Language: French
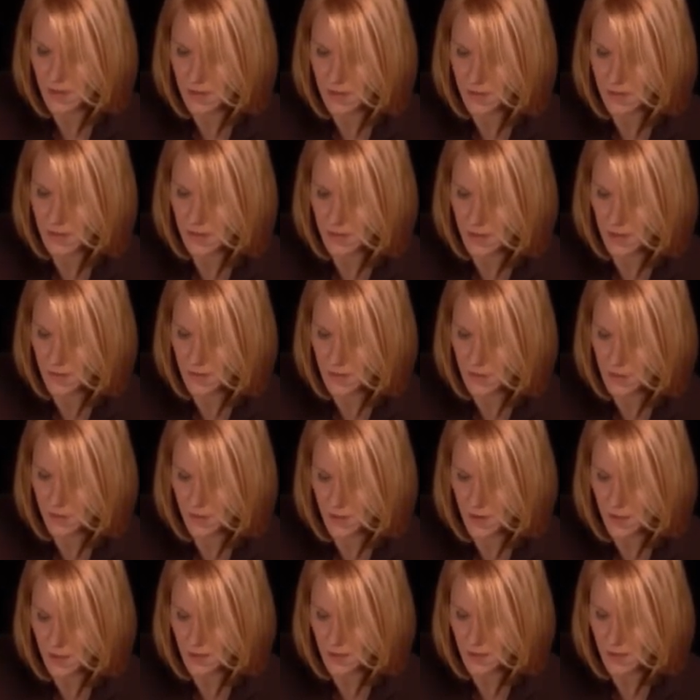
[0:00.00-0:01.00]
de stress
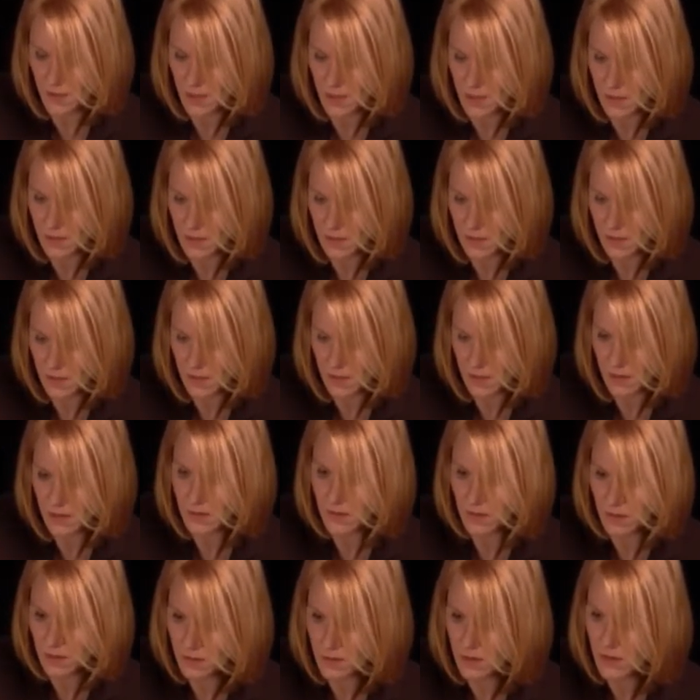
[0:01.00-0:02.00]
post-traumatique.
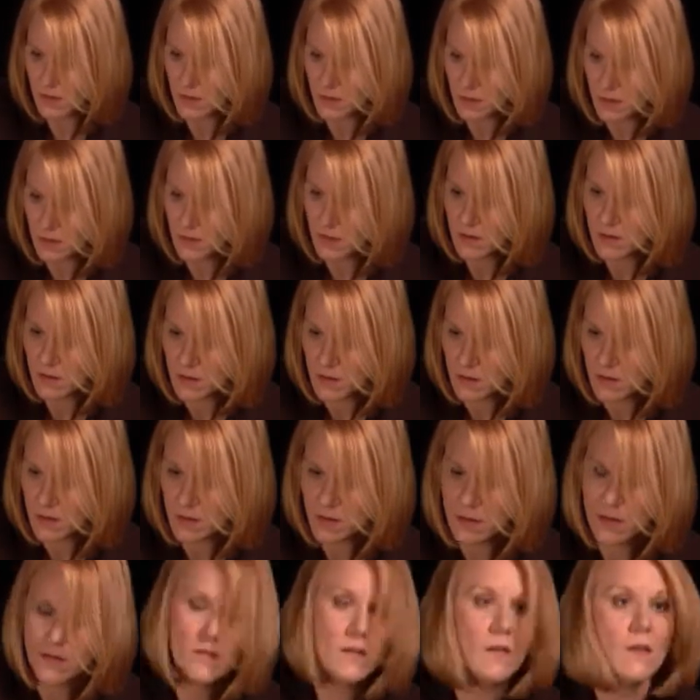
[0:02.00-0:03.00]
Pour elle, c'est
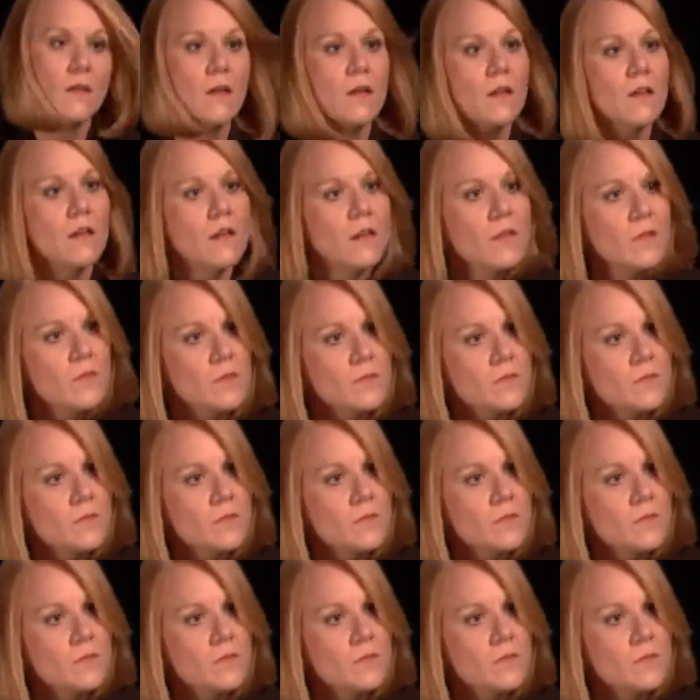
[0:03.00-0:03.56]
une évidence.